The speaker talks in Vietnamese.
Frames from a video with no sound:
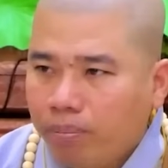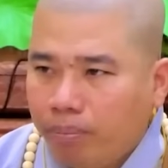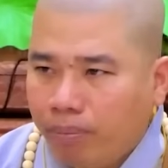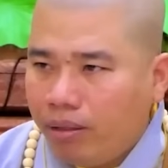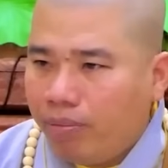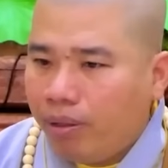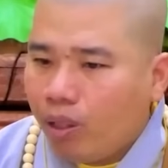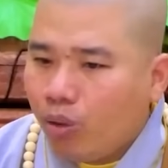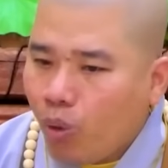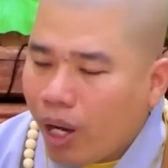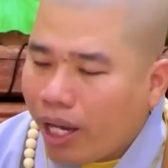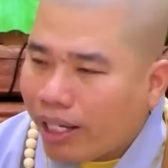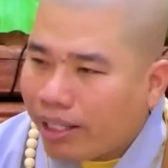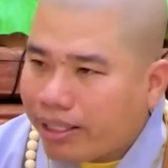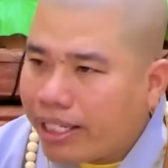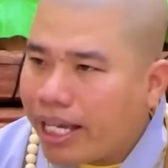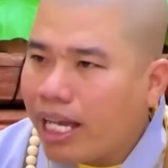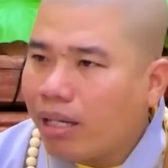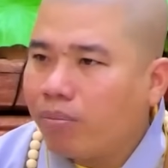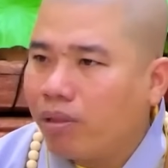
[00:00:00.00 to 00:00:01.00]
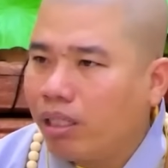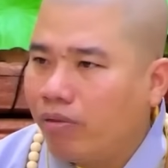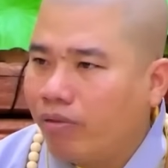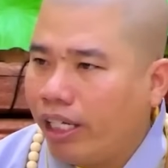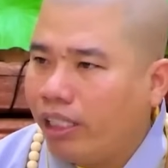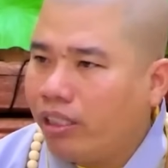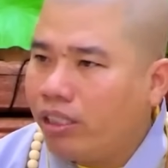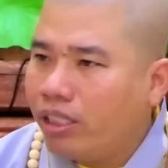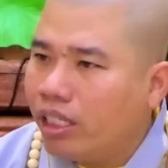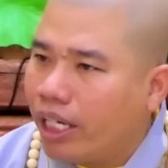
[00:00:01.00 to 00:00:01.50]
mình phải quan sát, mình
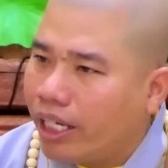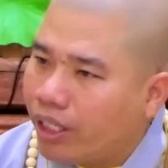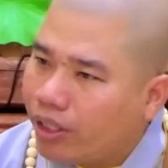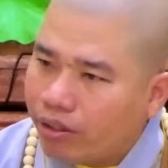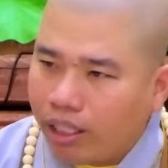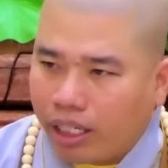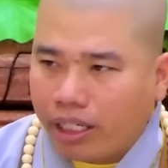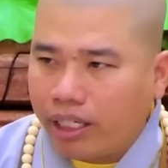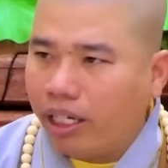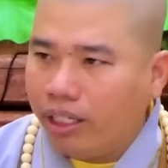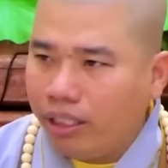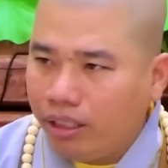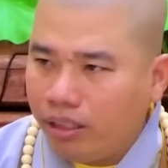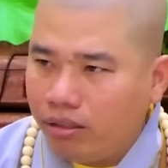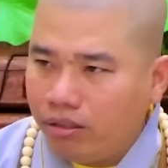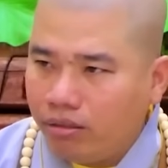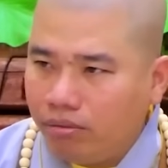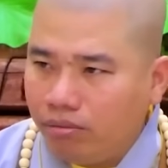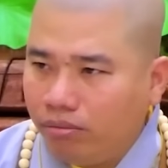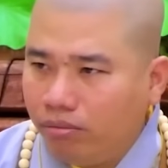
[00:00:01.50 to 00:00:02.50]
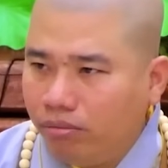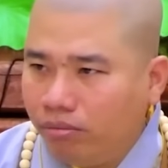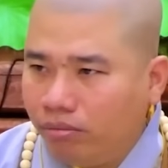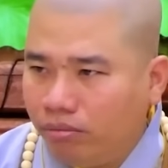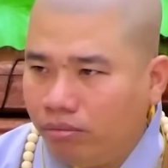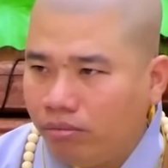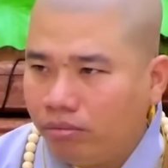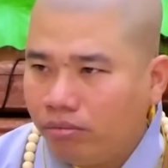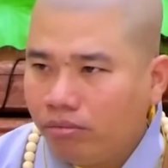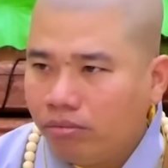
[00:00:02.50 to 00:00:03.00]
phải suy nghĩ cho thật kỹ.
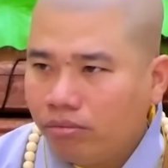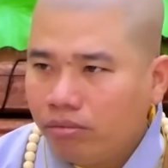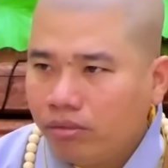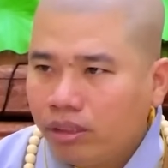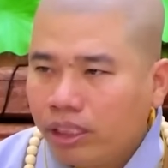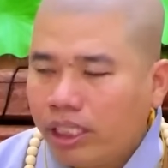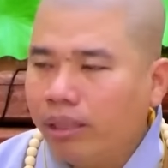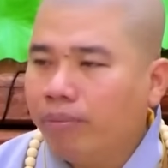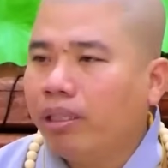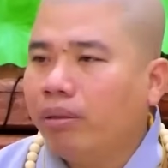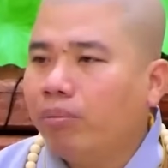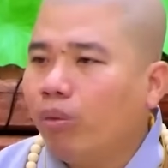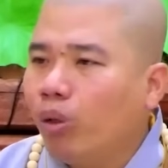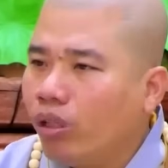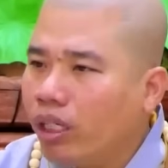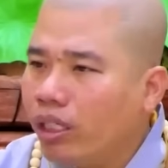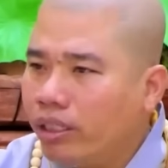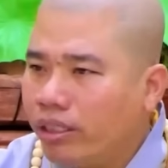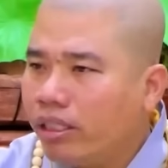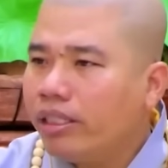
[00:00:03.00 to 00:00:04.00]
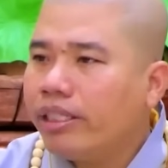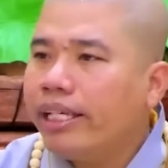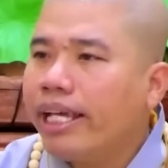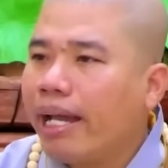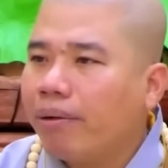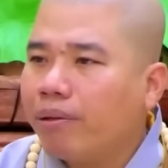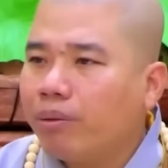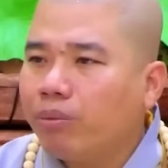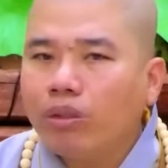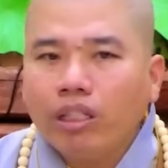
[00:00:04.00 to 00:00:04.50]
Khi mình muốn đi xuất
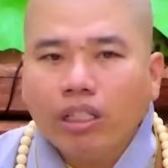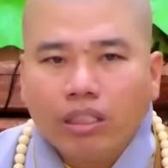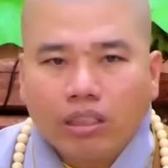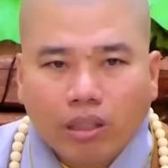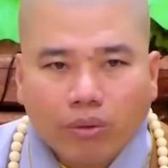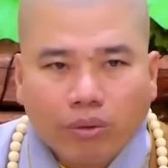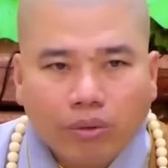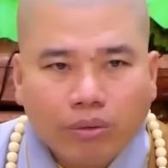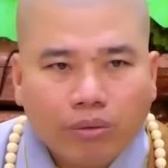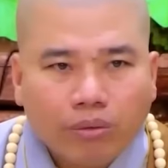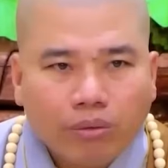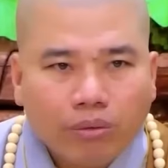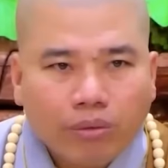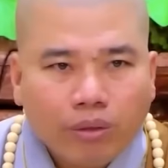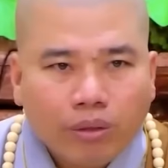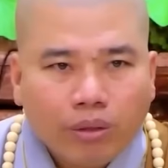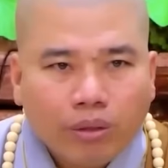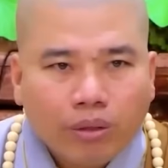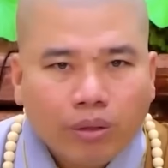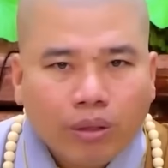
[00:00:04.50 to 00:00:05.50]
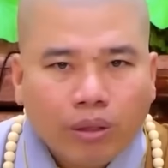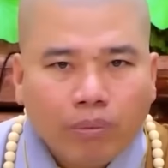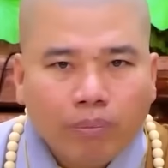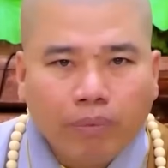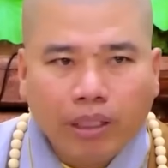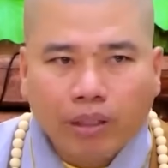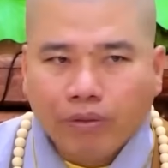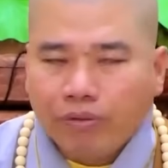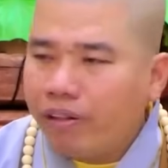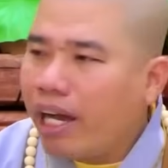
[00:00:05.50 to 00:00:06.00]
gia, mình muốn đi tu,
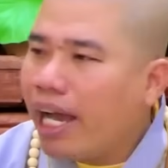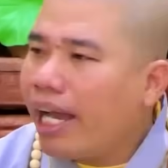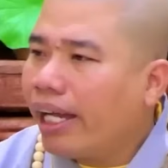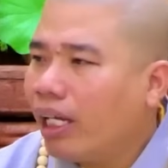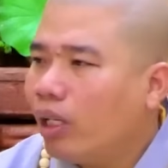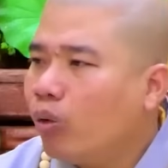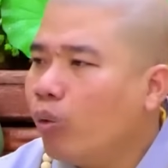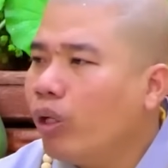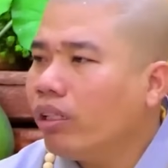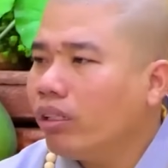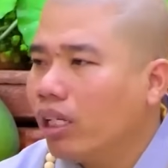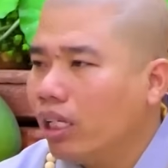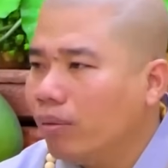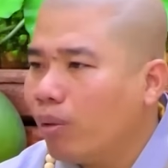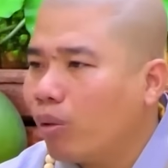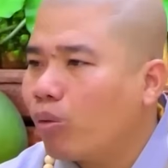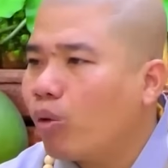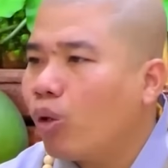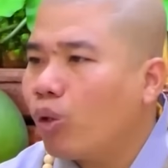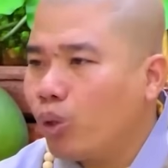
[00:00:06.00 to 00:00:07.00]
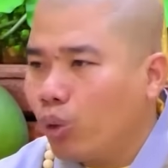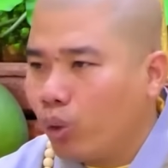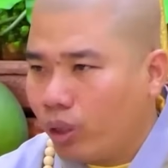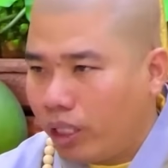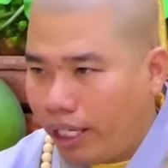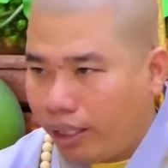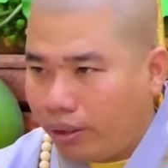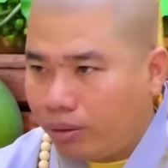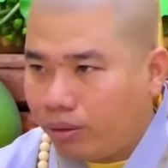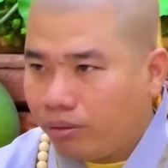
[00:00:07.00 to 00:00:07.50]
mình hãy quyết định một ngôi chùa
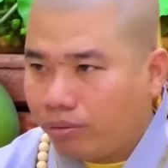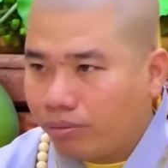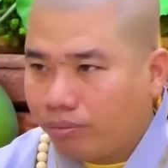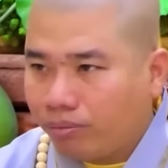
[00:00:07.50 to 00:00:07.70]
nào